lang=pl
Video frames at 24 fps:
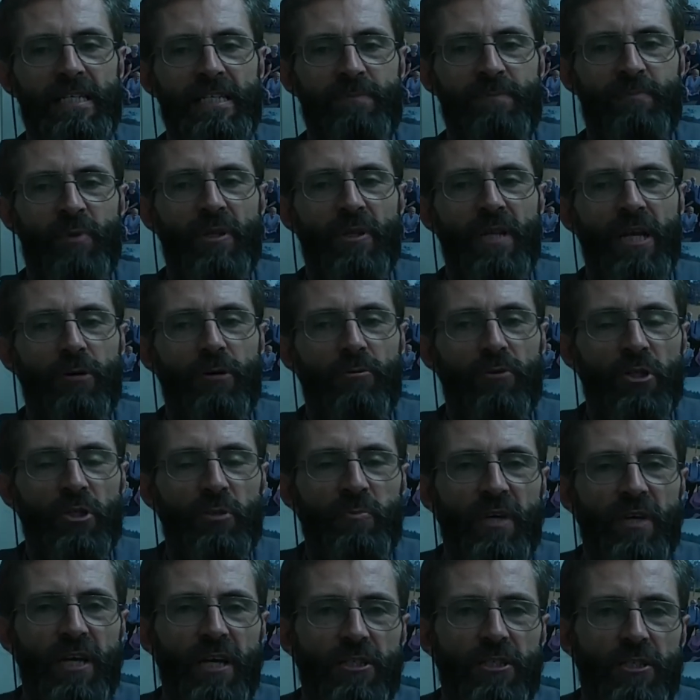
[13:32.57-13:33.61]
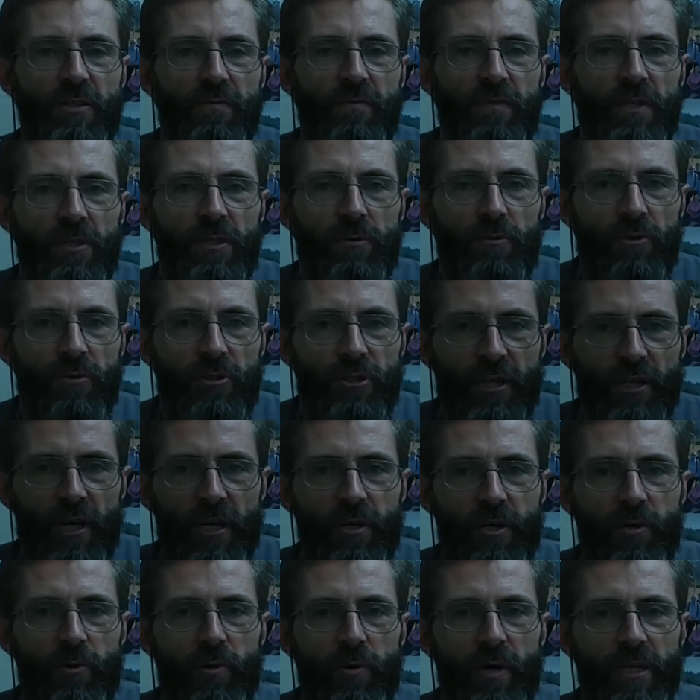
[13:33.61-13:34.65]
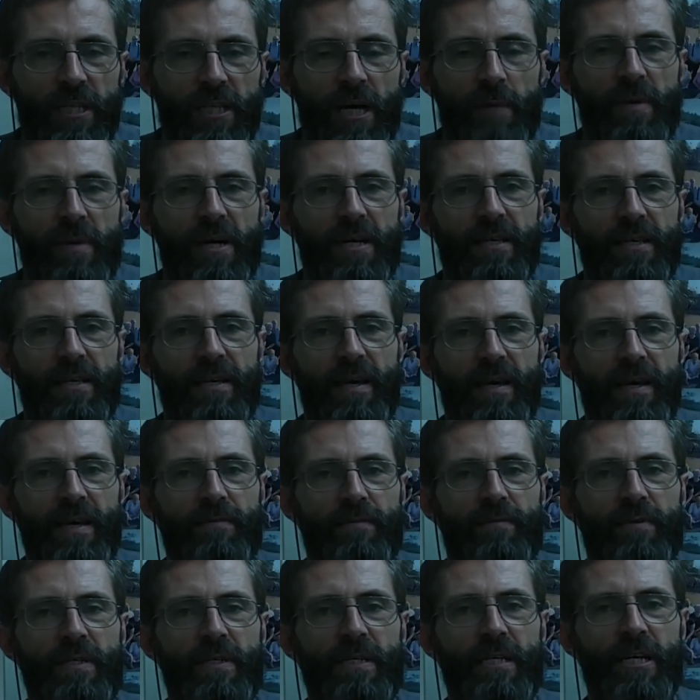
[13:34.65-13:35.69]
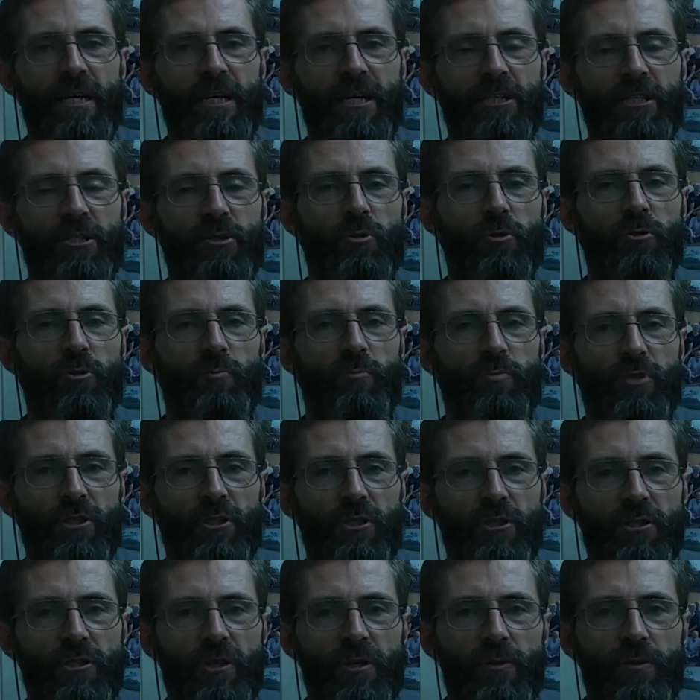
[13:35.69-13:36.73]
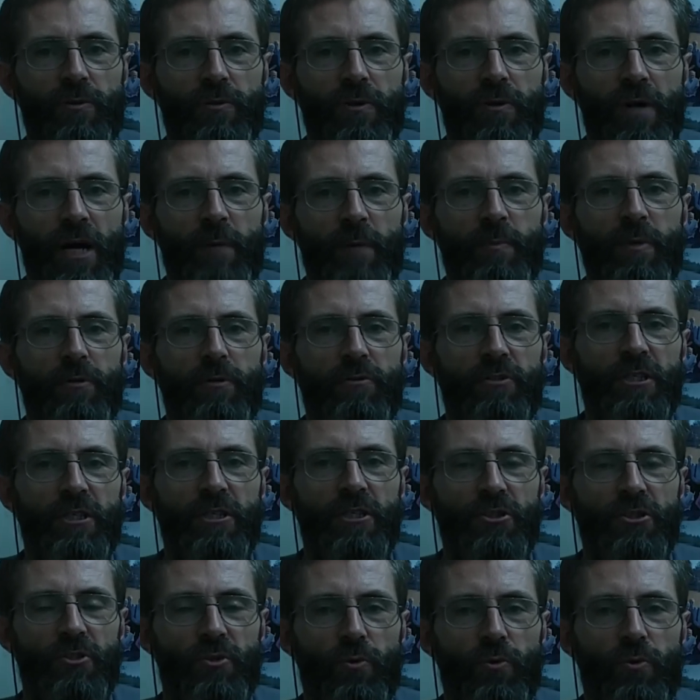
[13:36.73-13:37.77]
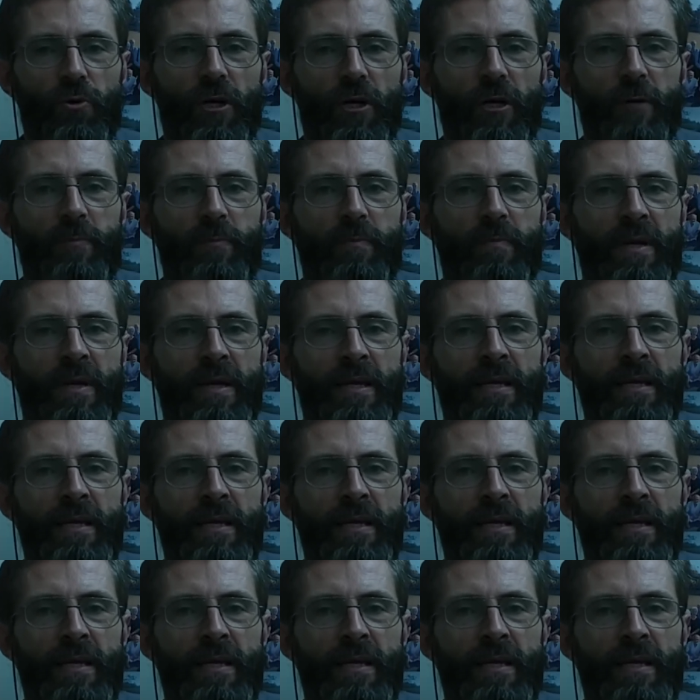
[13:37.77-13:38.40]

podległą śmierci w wyniku grzechu Adama i Ewy, Chrystus przyszedł, aby uczynić duchem